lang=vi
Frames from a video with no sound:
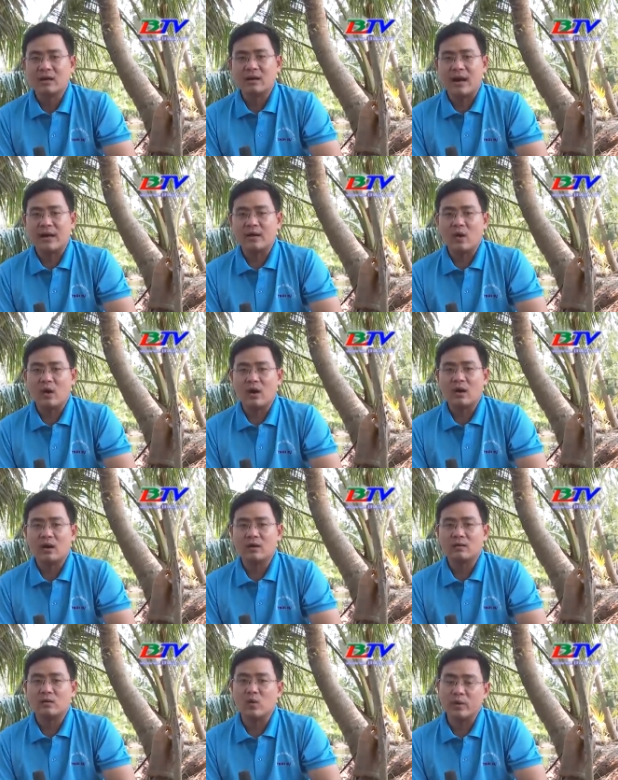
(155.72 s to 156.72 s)
là
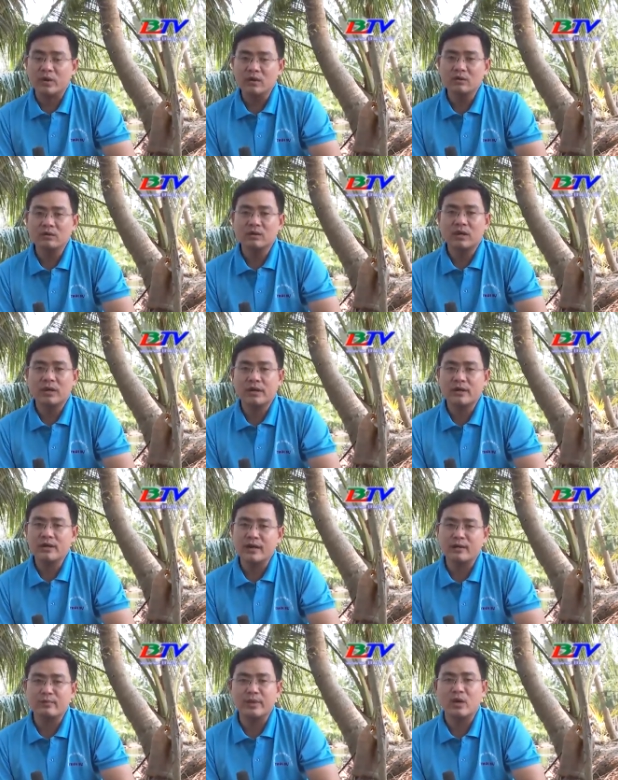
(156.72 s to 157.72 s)
do nguồn nước ờ, dưới
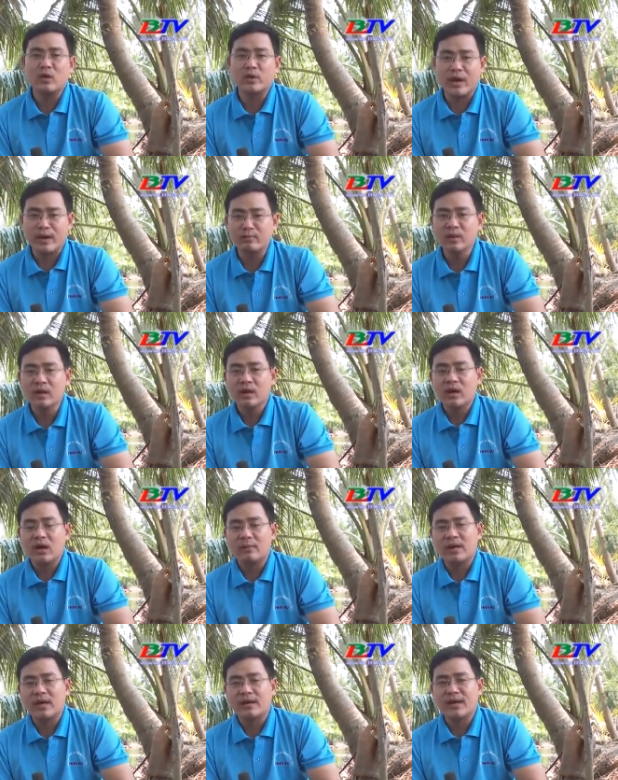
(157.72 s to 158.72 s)
kênh bị ô nhiễm.
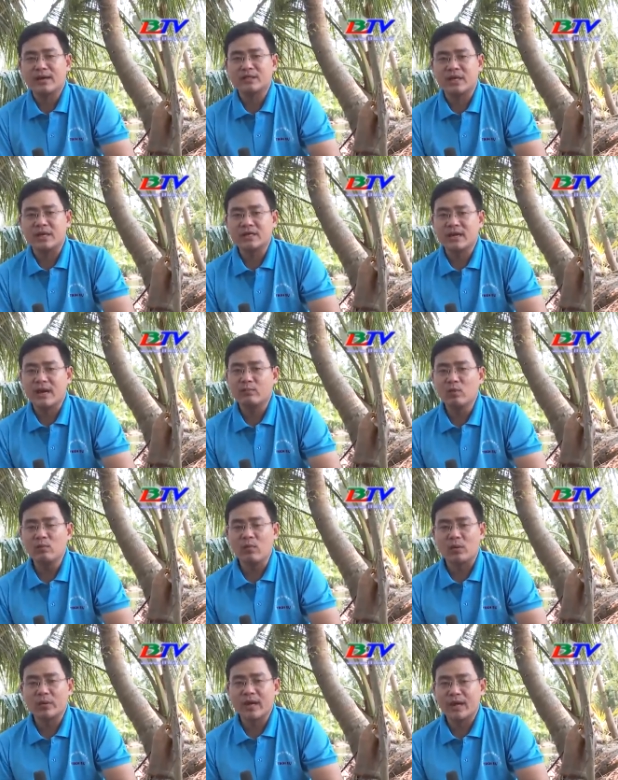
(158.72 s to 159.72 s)
Bây giờ dân sĩ sẽ múc
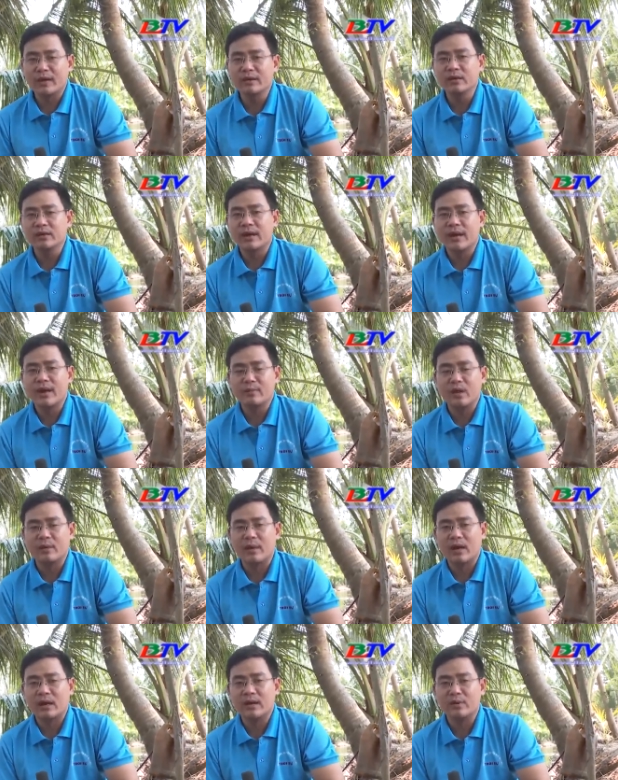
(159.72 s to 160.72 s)
một chai nước để đem về
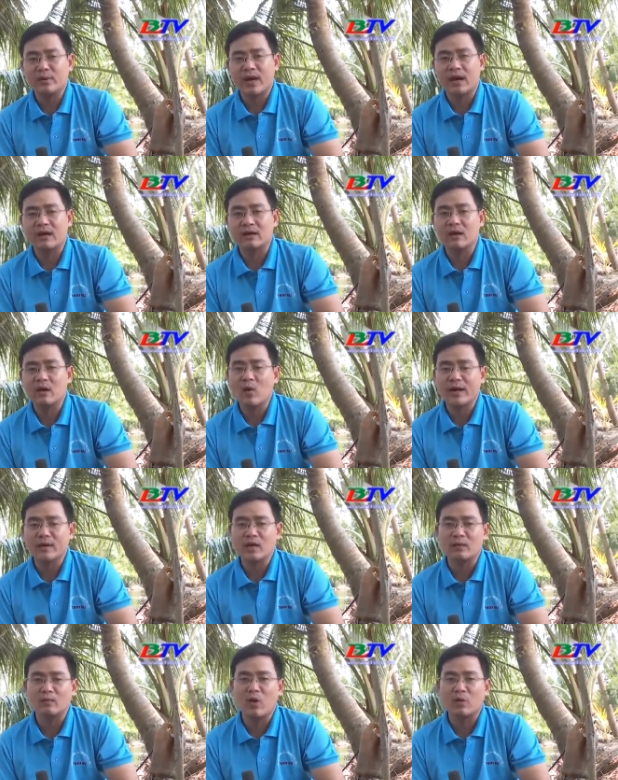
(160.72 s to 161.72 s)
Bạc Liêu nhờ cơ quan
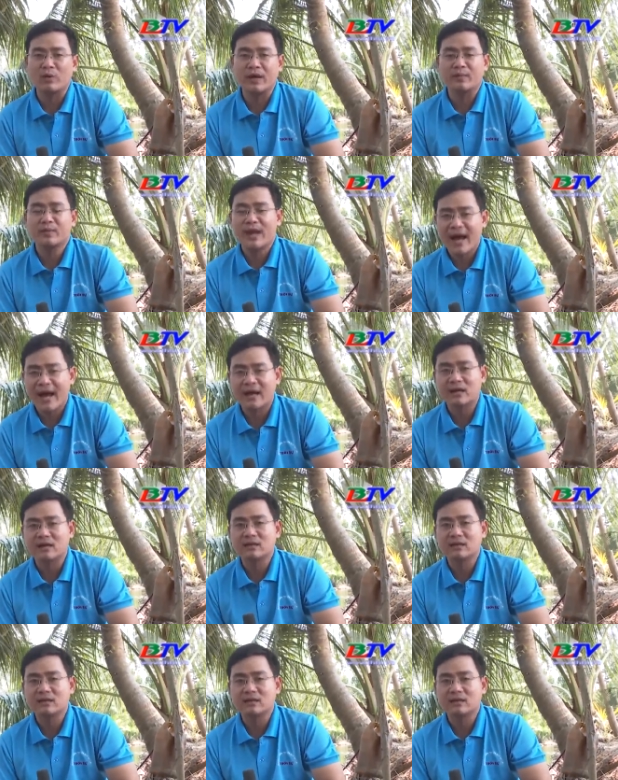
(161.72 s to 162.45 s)
chuyên môn kiểm tra.